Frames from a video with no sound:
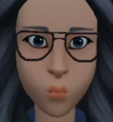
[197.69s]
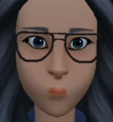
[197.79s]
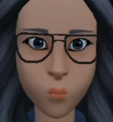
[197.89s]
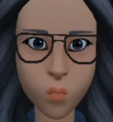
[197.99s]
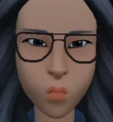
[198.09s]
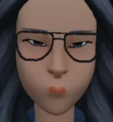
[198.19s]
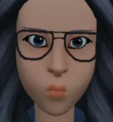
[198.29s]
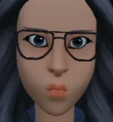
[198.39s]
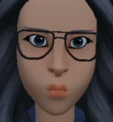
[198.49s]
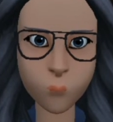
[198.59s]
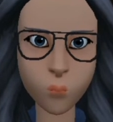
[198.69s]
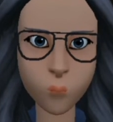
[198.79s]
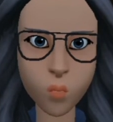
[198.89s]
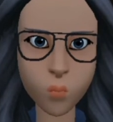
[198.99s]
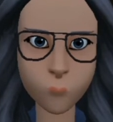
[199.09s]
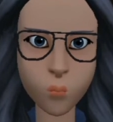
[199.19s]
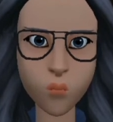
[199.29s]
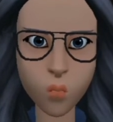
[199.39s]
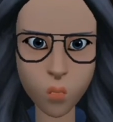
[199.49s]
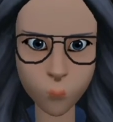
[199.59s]
لكن انتمائي
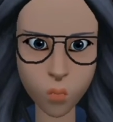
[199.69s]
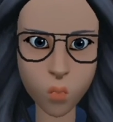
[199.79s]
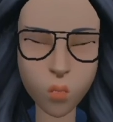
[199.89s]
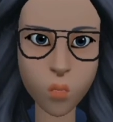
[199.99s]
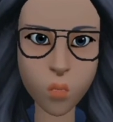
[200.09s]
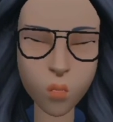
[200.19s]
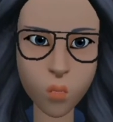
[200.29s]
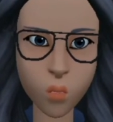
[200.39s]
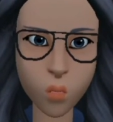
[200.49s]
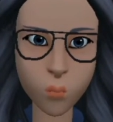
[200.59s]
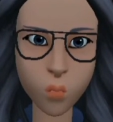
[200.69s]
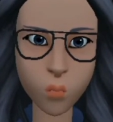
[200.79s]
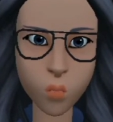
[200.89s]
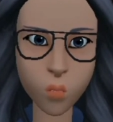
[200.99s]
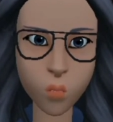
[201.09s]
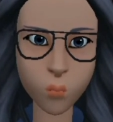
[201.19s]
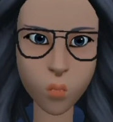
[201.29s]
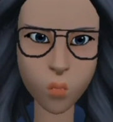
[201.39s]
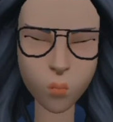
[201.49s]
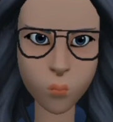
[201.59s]
للقفص لا يعني أنني محتجز
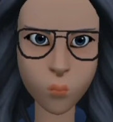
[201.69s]
فيه